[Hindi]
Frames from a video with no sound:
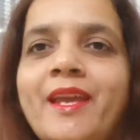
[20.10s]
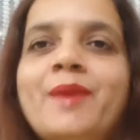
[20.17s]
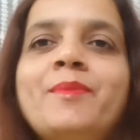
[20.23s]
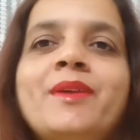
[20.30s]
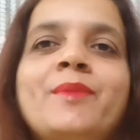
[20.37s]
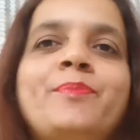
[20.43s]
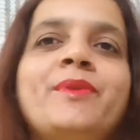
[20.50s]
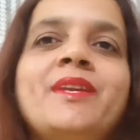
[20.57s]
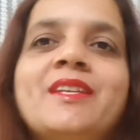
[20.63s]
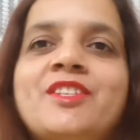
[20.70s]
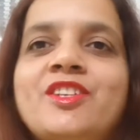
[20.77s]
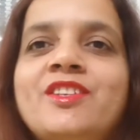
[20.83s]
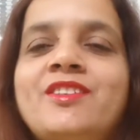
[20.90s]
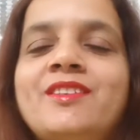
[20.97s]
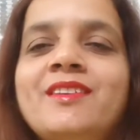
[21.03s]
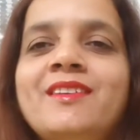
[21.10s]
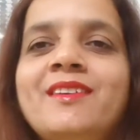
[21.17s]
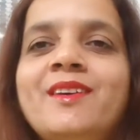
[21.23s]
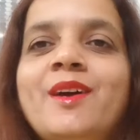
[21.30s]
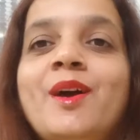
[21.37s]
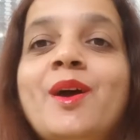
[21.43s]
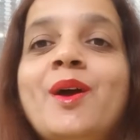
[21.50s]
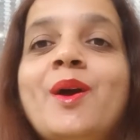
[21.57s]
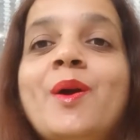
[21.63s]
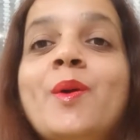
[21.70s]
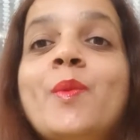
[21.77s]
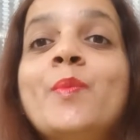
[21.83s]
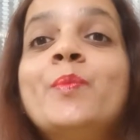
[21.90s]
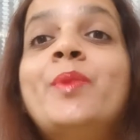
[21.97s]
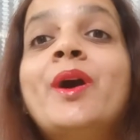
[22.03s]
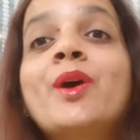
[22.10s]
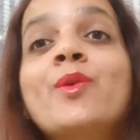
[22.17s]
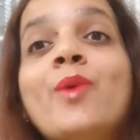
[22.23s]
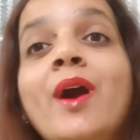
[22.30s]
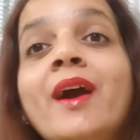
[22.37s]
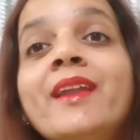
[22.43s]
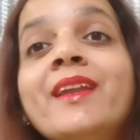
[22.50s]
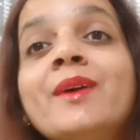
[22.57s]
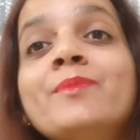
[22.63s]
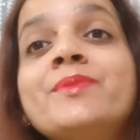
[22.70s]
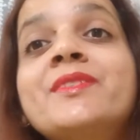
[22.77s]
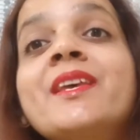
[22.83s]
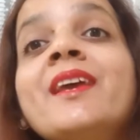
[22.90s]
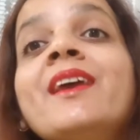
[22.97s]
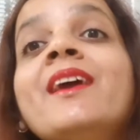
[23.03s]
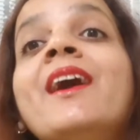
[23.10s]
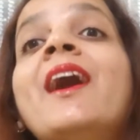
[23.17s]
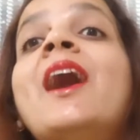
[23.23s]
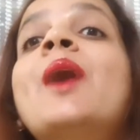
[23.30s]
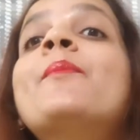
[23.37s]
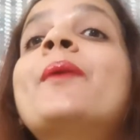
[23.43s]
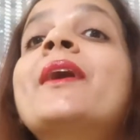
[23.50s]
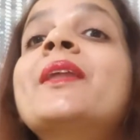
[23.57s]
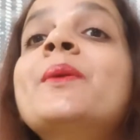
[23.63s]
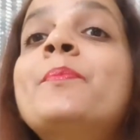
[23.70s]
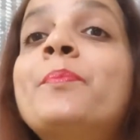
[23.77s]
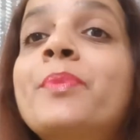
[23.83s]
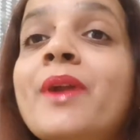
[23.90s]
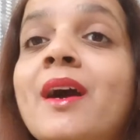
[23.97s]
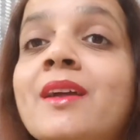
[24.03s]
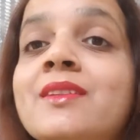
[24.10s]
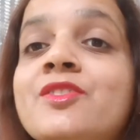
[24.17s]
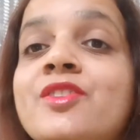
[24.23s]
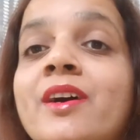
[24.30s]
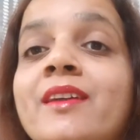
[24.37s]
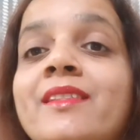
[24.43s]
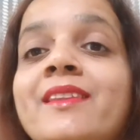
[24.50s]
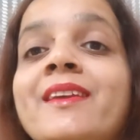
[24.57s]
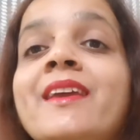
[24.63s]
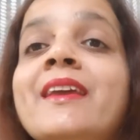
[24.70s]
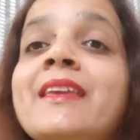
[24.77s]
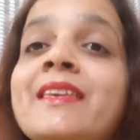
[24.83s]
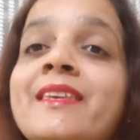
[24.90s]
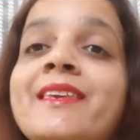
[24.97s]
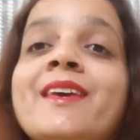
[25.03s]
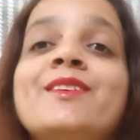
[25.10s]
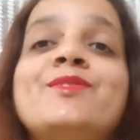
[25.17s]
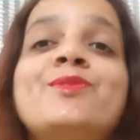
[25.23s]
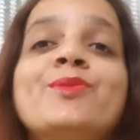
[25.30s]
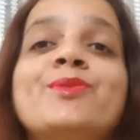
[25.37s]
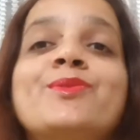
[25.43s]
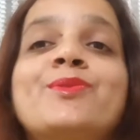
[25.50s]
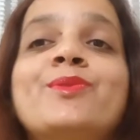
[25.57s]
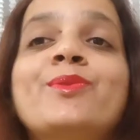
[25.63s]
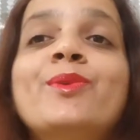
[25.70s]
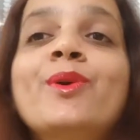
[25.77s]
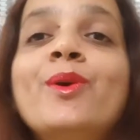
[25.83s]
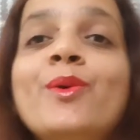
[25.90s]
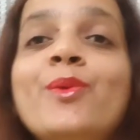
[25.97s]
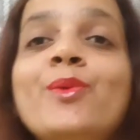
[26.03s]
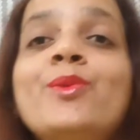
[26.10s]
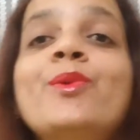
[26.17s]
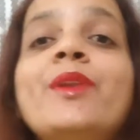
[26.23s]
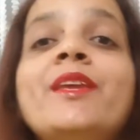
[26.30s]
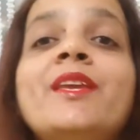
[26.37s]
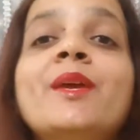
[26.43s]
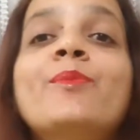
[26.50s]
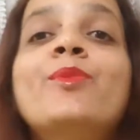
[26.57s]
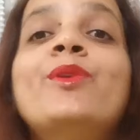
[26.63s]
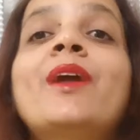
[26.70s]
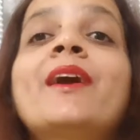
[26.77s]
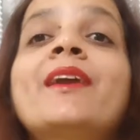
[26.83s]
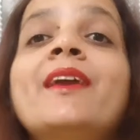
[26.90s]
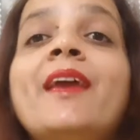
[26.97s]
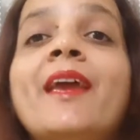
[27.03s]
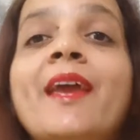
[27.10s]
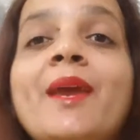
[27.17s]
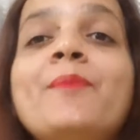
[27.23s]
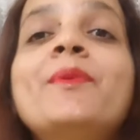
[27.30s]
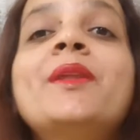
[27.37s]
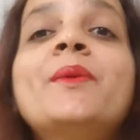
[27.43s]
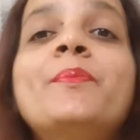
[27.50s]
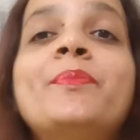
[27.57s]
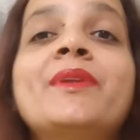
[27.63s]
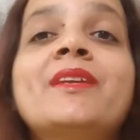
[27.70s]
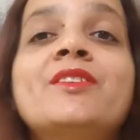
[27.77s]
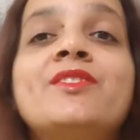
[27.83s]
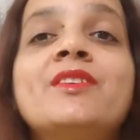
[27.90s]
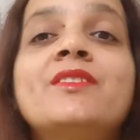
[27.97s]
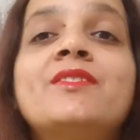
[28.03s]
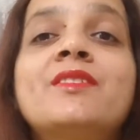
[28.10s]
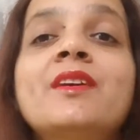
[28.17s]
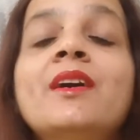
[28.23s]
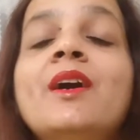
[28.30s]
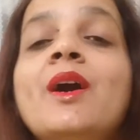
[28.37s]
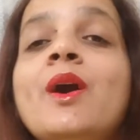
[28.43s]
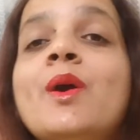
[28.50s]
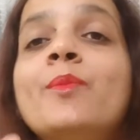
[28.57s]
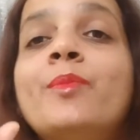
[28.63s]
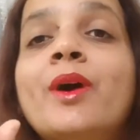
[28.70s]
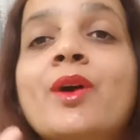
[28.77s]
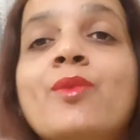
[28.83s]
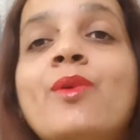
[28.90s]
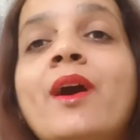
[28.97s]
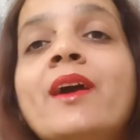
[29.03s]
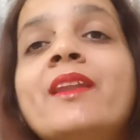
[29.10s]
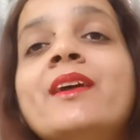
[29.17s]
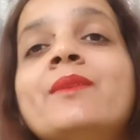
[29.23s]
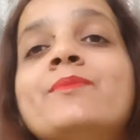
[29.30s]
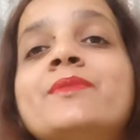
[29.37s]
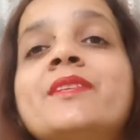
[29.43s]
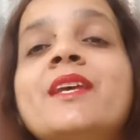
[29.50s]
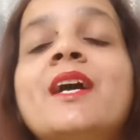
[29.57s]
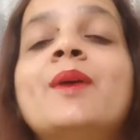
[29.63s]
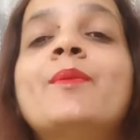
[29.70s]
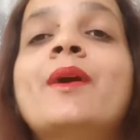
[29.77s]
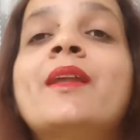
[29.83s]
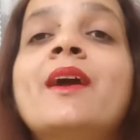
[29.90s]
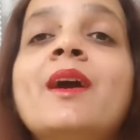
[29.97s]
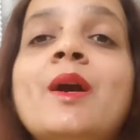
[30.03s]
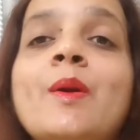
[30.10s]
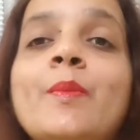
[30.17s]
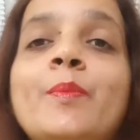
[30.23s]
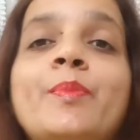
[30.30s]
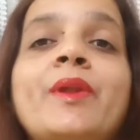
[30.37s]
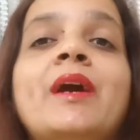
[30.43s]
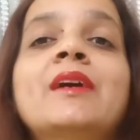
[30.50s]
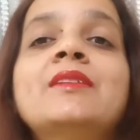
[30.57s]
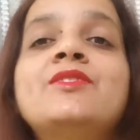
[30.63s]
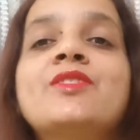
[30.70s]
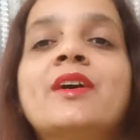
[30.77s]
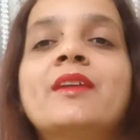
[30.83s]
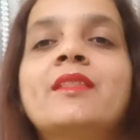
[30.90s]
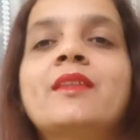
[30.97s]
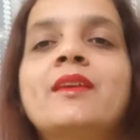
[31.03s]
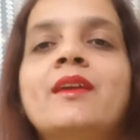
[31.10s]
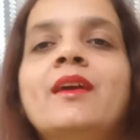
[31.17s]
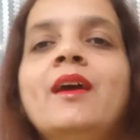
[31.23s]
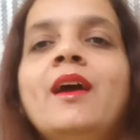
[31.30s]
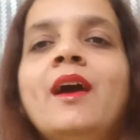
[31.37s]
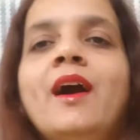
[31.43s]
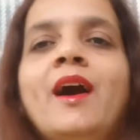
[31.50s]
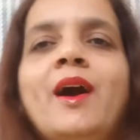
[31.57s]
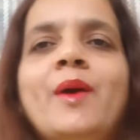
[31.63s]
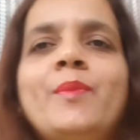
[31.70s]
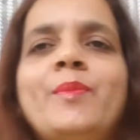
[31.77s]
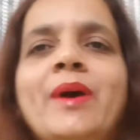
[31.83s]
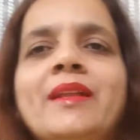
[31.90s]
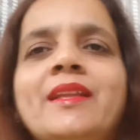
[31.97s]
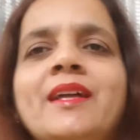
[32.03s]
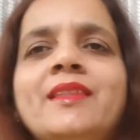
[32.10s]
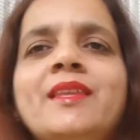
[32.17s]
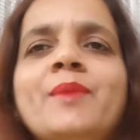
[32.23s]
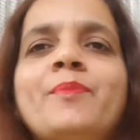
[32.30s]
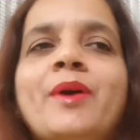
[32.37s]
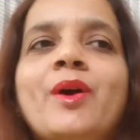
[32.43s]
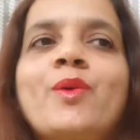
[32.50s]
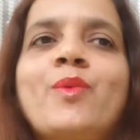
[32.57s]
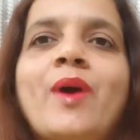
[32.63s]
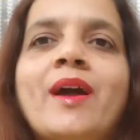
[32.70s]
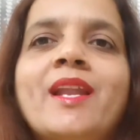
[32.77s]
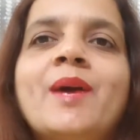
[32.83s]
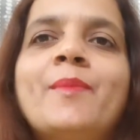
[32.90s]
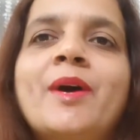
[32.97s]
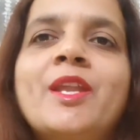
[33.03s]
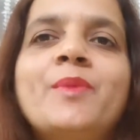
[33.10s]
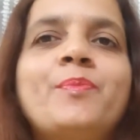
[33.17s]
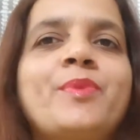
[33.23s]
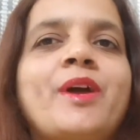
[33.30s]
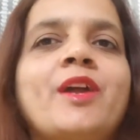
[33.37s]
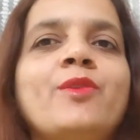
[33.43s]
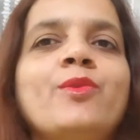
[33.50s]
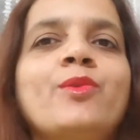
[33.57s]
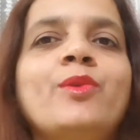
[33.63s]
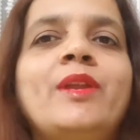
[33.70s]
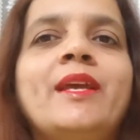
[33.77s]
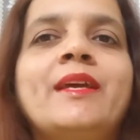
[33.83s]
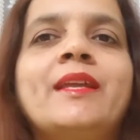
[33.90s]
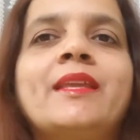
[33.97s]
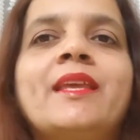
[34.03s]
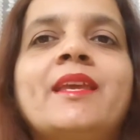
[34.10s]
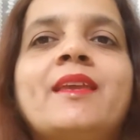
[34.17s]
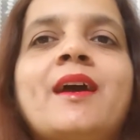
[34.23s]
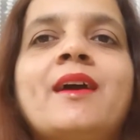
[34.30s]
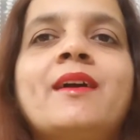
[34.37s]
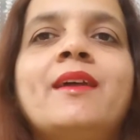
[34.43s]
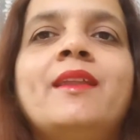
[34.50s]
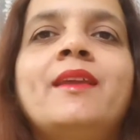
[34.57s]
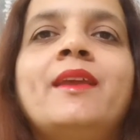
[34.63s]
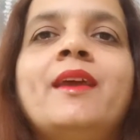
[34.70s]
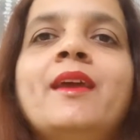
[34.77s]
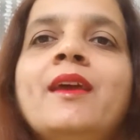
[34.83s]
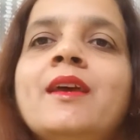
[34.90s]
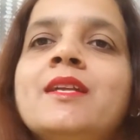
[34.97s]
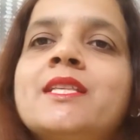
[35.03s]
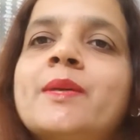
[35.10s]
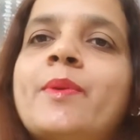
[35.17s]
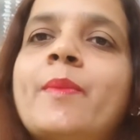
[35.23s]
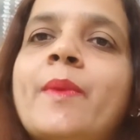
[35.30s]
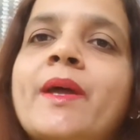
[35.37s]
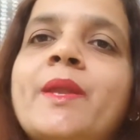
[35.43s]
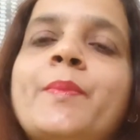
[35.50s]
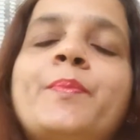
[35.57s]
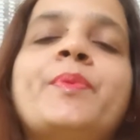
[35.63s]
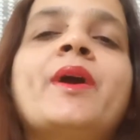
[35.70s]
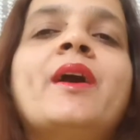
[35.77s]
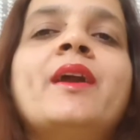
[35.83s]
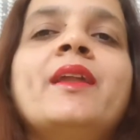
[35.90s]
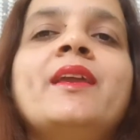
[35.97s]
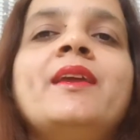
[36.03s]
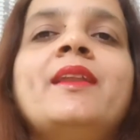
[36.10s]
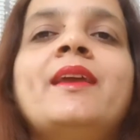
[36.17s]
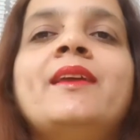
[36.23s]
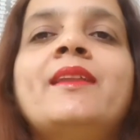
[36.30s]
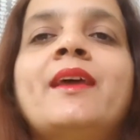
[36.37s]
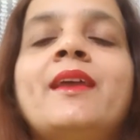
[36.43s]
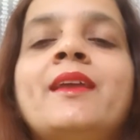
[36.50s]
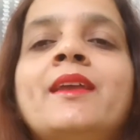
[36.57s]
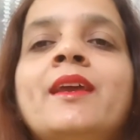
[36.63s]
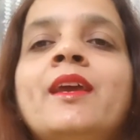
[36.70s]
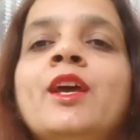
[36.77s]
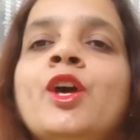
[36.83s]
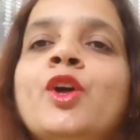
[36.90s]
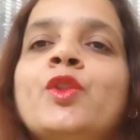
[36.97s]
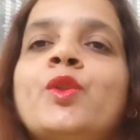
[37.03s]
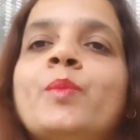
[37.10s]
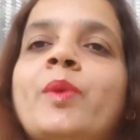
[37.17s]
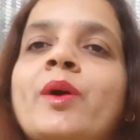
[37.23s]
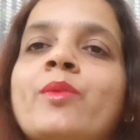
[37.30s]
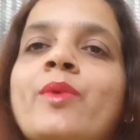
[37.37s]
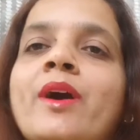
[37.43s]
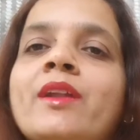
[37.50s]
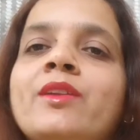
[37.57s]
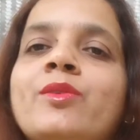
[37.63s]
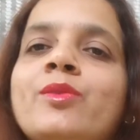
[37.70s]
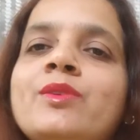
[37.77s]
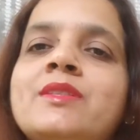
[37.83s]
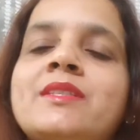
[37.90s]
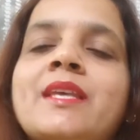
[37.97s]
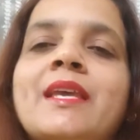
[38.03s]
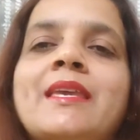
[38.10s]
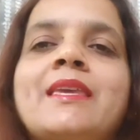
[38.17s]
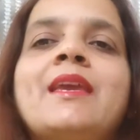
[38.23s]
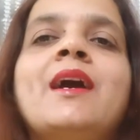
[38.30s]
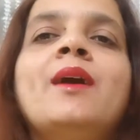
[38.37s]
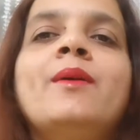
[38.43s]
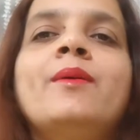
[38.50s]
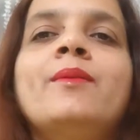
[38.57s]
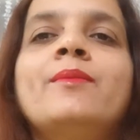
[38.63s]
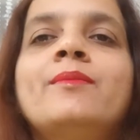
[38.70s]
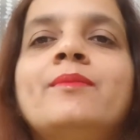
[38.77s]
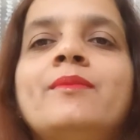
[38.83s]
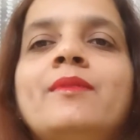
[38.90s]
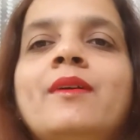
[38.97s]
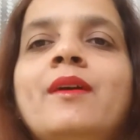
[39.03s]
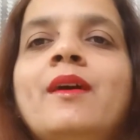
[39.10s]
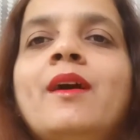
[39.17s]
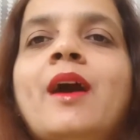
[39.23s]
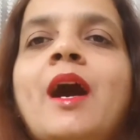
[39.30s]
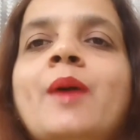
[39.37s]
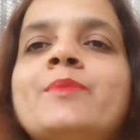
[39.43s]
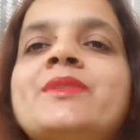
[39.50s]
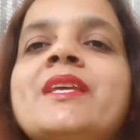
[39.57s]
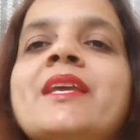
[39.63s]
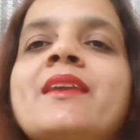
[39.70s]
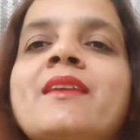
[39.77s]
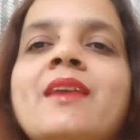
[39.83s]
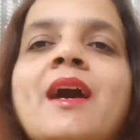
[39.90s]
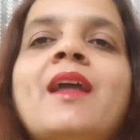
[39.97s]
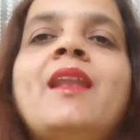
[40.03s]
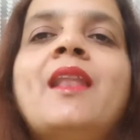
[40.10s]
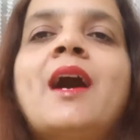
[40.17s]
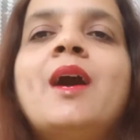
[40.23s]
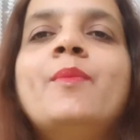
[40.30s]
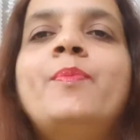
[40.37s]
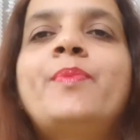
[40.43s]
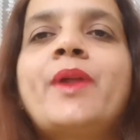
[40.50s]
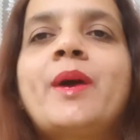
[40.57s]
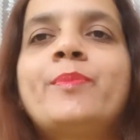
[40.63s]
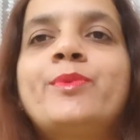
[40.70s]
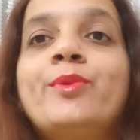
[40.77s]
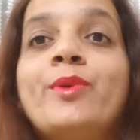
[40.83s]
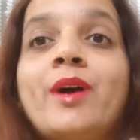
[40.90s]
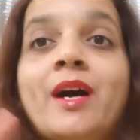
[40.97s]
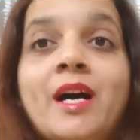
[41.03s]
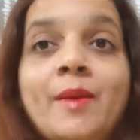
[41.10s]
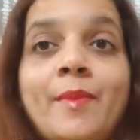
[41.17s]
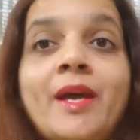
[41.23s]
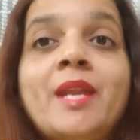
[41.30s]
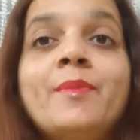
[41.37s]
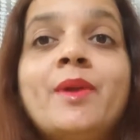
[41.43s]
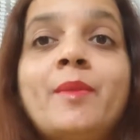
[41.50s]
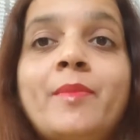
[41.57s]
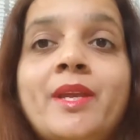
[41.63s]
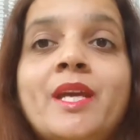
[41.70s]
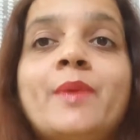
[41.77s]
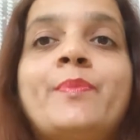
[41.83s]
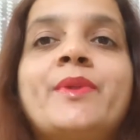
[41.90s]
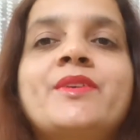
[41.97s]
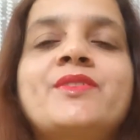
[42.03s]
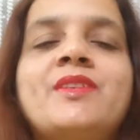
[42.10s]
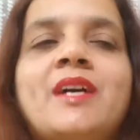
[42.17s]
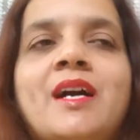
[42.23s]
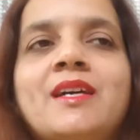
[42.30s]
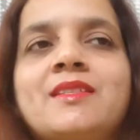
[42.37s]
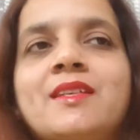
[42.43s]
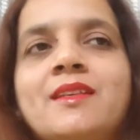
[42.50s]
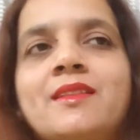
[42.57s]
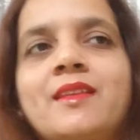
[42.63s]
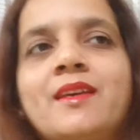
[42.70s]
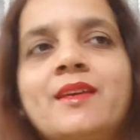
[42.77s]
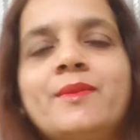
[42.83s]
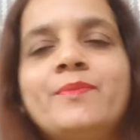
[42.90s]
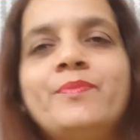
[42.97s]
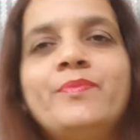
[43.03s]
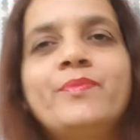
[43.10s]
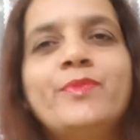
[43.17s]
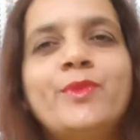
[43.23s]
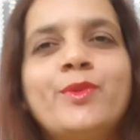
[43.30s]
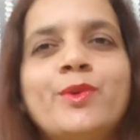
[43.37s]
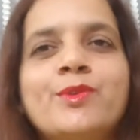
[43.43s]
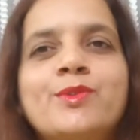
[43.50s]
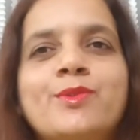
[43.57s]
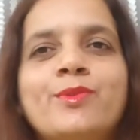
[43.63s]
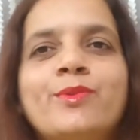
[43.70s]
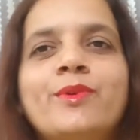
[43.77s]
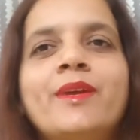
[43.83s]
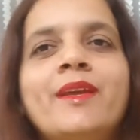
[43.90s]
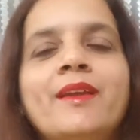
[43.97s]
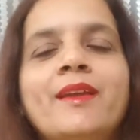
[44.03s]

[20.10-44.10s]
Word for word: हे मेरे प्रिय शिष्य भगवान हमसे हमारे प्राण चाहते हैं यस दोस्तों उन्होंने ये बोला कि हे मेरे प्रिय शिष्य भगवान हमसे हमारा प्राण चाहते हैं अब बात आती है भगवान हमारे प्राणों को लेकर के क्या करेंगे जब हमारे प्राण ही नहीं रहेंगे तो भगवान को इससे क्या हमसे क्या लाभ प्राप्त होगा हमारे मन में यह प्रश्न आ सकता है दोस्तों